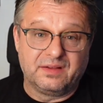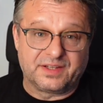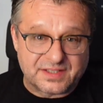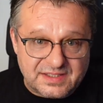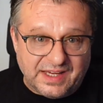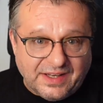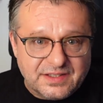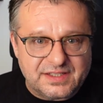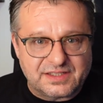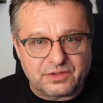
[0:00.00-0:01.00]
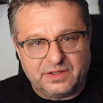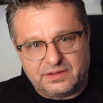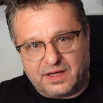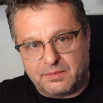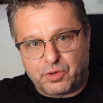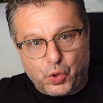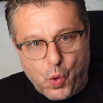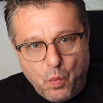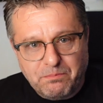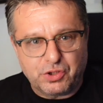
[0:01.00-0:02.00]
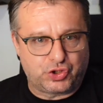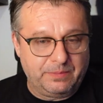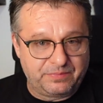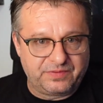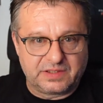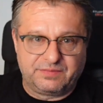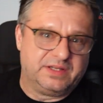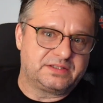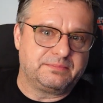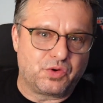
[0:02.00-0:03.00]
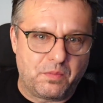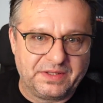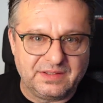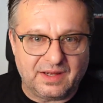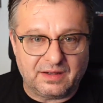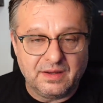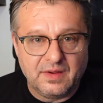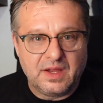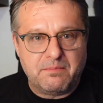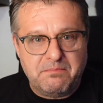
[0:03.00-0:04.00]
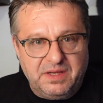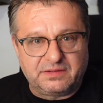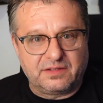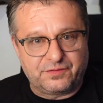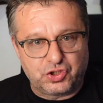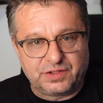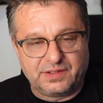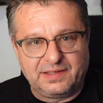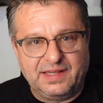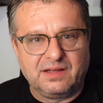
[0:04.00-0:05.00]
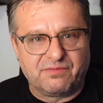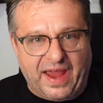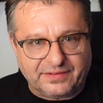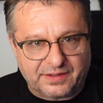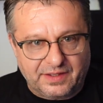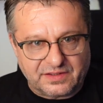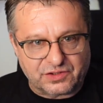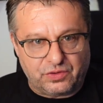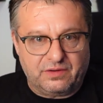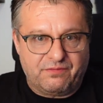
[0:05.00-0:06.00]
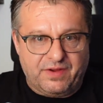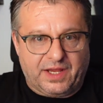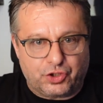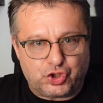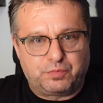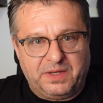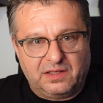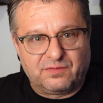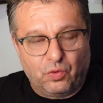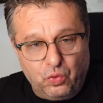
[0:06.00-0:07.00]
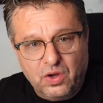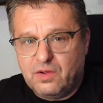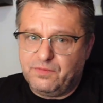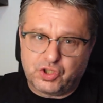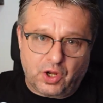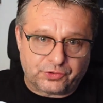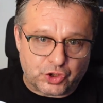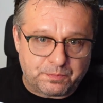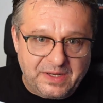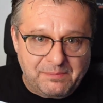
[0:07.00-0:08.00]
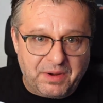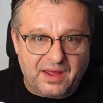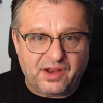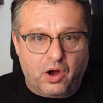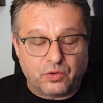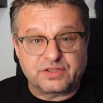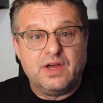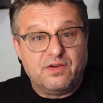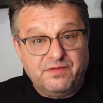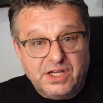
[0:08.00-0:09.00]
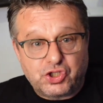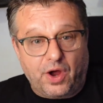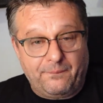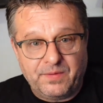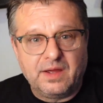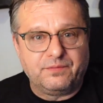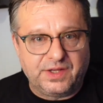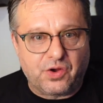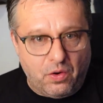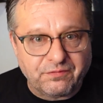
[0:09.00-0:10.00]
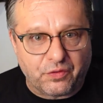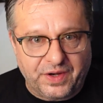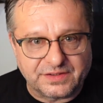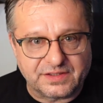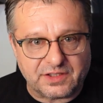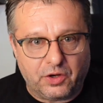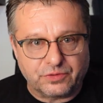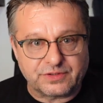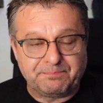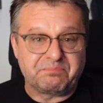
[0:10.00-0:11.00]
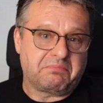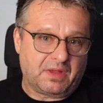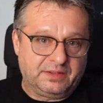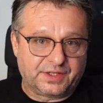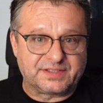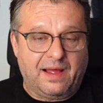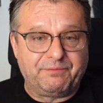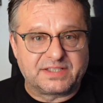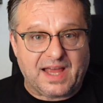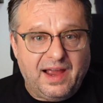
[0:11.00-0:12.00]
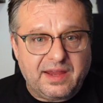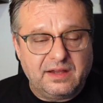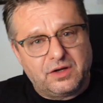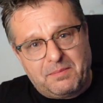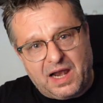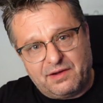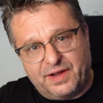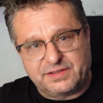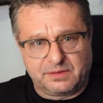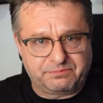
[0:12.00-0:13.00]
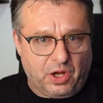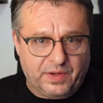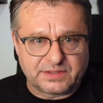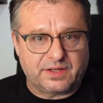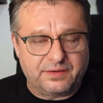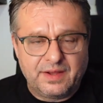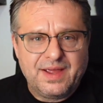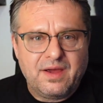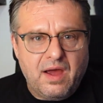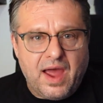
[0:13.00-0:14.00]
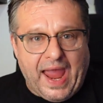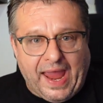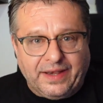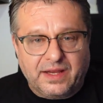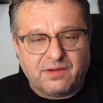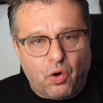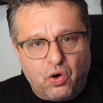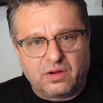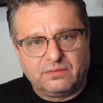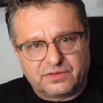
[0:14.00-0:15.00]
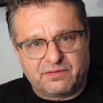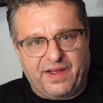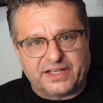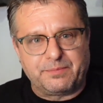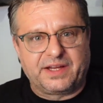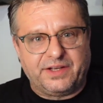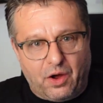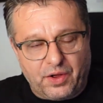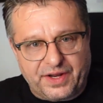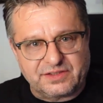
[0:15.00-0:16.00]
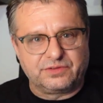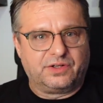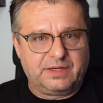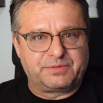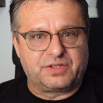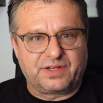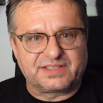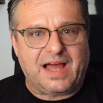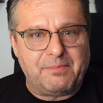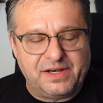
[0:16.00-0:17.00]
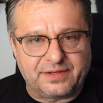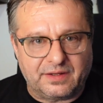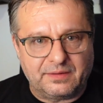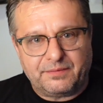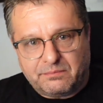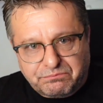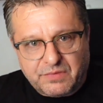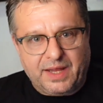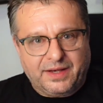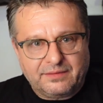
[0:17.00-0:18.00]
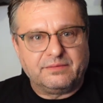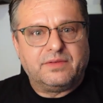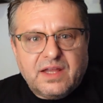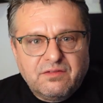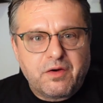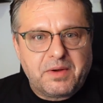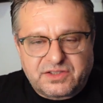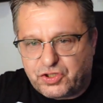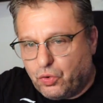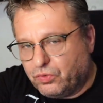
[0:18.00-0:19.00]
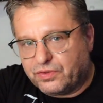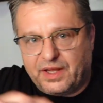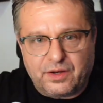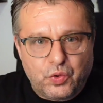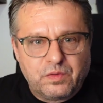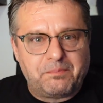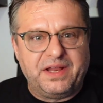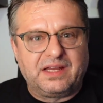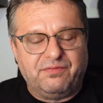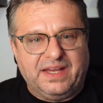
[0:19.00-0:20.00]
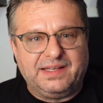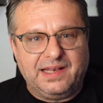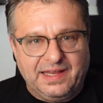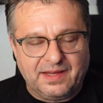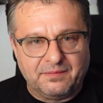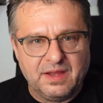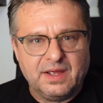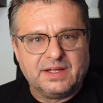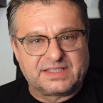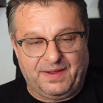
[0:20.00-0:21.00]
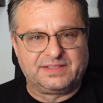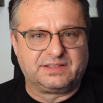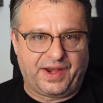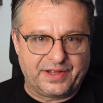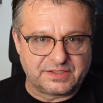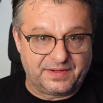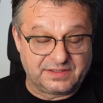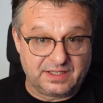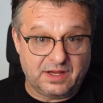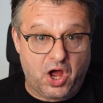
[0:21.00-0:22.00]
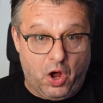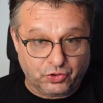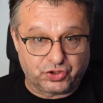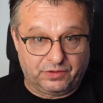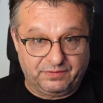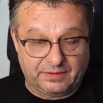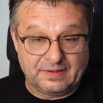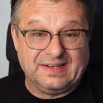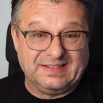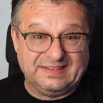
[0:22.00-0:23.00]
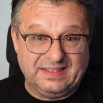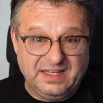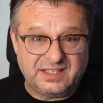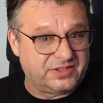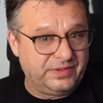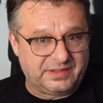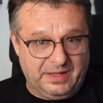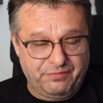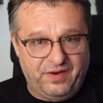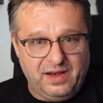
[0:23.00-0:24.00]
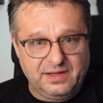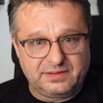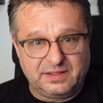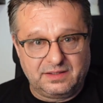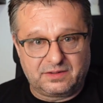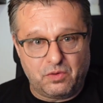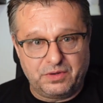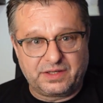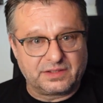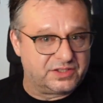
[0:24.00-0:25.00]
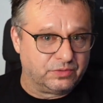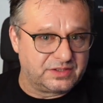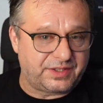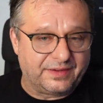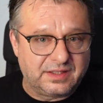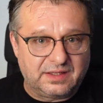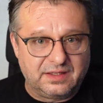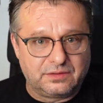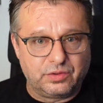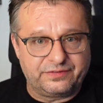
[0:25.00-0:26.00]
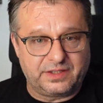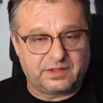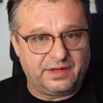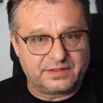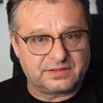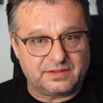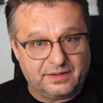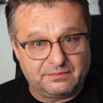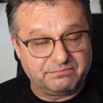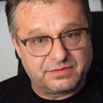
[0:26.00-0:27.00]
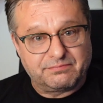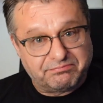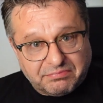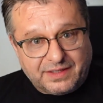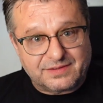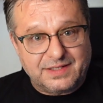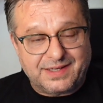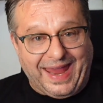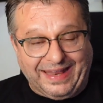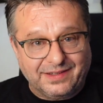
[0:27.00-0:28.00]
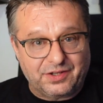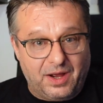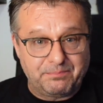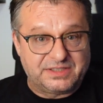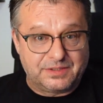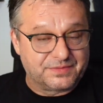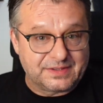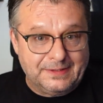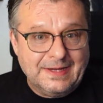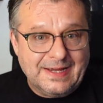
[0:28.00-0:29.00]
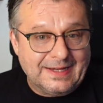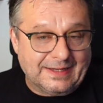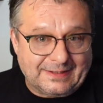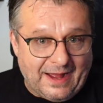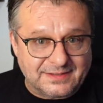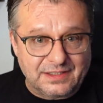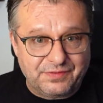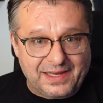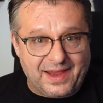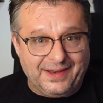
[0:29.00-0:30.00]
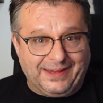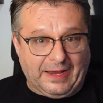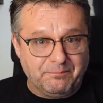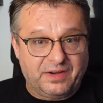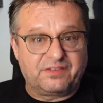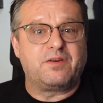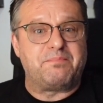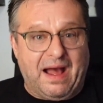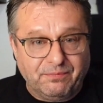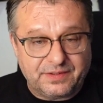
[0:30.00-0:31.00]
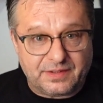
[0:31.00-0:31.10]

Das ist jene Sitzung, in der im Groben bestimmt wird, wie es im kommenden Jahr mit den verschiedenen Ligen weitergehen soll. Wer spielt wo, wie schaut der Spielplan aus, wie schauen die Conferences aus. Interessante Sache, normalerweise dauert es dann einige Wochen, dann weiß man genaueres und dann gibt es so gesammelt äh, ähm, einen Information und einen Überblick, wie die Ligen 2023 ausschauen wird. Nicht so in dem Fall, die Kommunikationsstrategie dürfte da jetzt ähm, sich geändert haben, beziehungsweise kann es nicht wirklich eine geben, weil der Verband